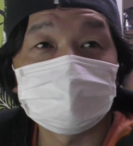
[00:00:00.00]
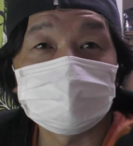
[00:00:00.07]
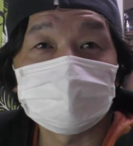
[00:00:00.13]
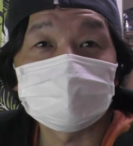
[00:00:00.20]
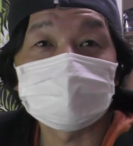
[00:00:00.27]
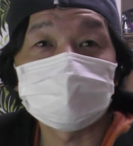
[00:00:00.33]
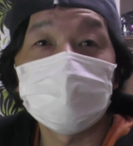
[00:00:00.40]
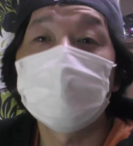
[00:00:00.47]

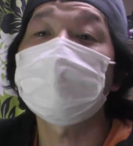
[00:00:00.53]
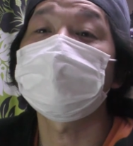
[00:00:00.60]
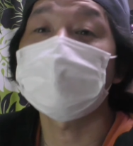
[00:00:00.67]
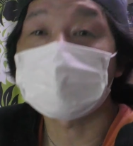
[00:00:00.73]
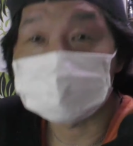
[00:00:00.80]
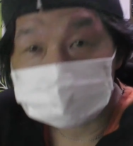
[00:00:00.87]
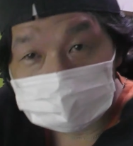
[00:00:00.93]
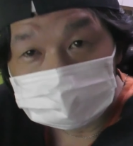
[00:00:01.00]
えー、壊れ
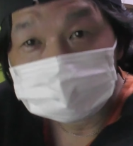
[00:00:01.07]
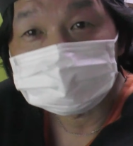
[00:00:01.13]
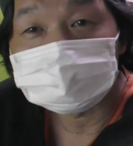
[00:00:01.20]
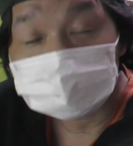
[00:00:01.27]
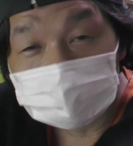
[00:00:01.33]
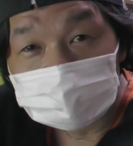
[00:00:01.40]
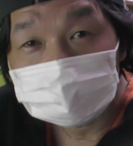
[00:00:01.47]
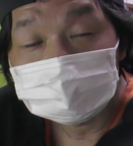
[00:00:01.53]
なかったで
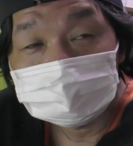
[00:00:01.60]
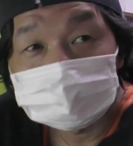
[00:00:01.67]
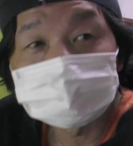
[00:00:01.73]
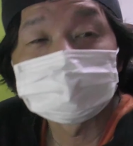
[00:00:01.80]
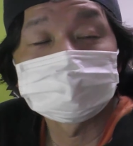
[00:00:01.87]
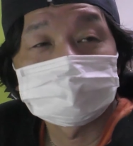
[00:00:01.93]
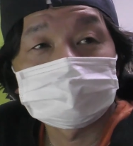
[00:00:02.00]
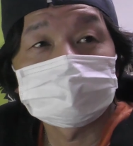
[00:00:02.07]
すよね
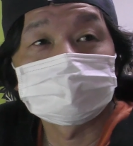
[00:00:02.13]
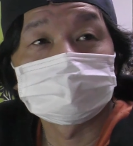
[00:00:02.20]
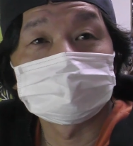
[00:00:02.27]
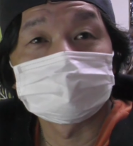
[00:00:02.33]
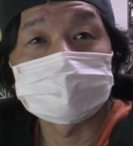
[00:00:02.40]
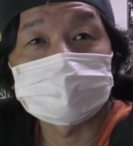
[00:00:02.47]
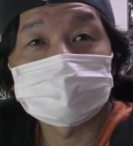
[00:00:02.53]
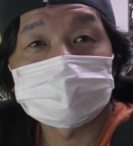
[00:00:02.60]
う
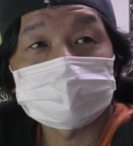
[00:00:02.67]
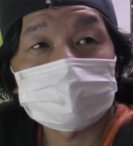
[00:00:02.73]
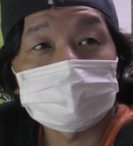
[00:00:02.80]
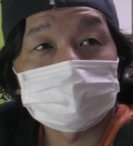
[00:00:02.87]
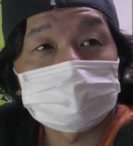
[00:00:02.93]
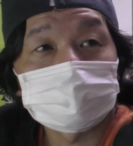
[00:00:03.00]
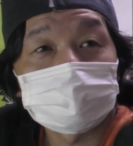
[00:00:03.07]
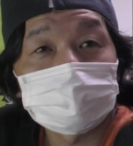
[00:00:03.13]
んそうした
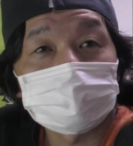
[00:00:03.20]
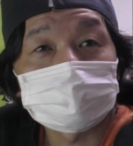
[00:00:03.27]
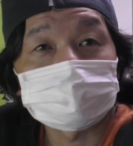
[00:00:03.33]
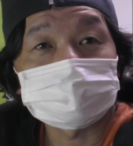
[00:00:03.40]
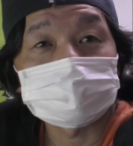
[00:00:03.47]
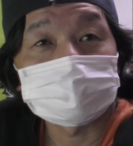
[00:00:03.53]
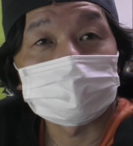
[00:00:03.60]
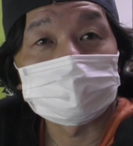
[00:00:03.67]
ものを
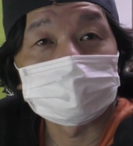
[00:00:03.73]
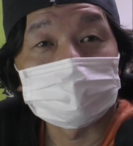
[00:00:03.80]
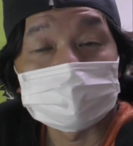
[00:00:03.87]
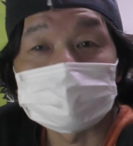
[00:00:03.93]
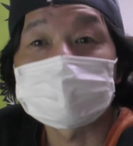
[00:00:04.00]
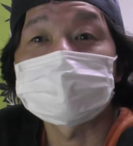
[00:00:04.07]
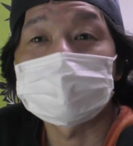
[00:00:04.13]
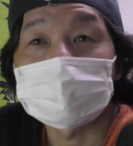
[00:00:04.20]
ちょっと目
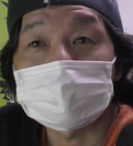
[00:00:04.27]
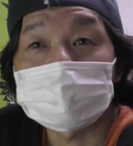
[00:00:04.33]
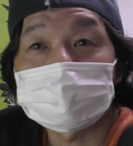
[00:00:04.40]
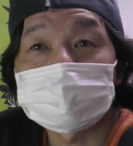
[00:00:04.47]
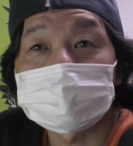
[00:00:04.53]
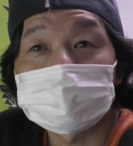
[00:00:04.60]
指してて